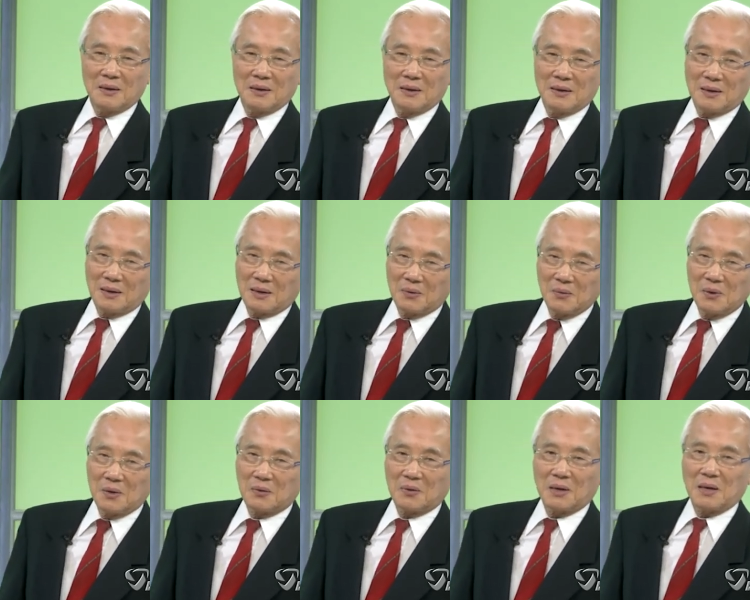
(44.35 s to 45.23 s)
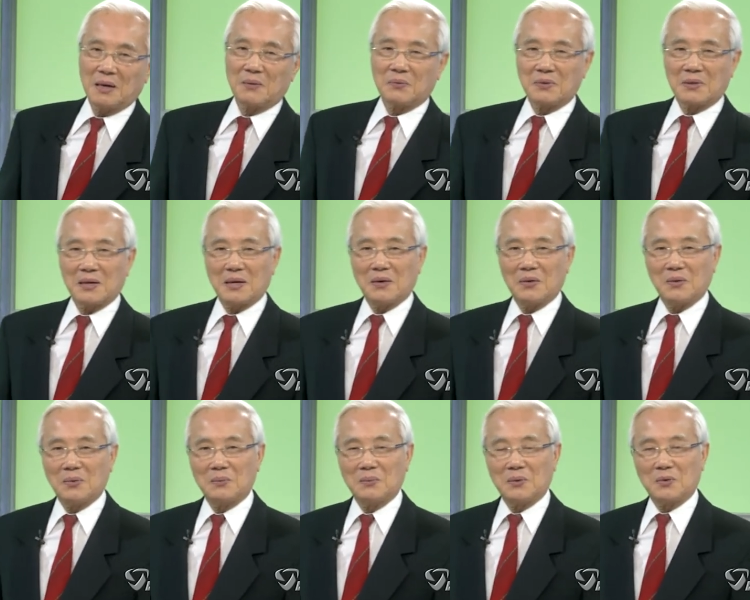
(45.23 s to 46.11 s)
là không hiểu tại làm sao
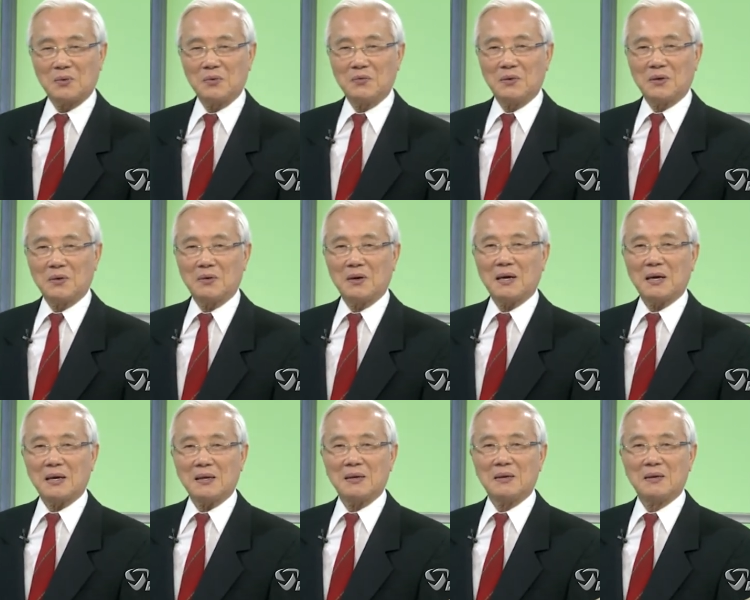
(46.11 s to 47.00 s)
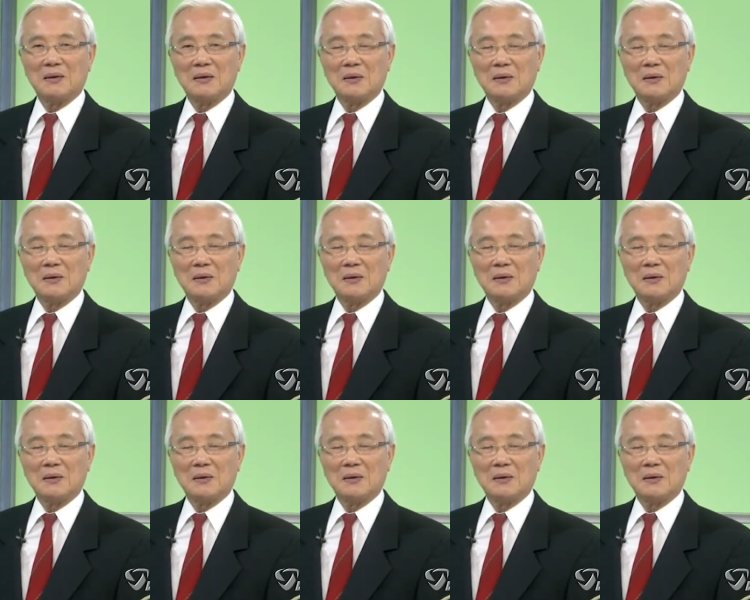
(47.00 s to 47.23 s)
mà quý vị đó hay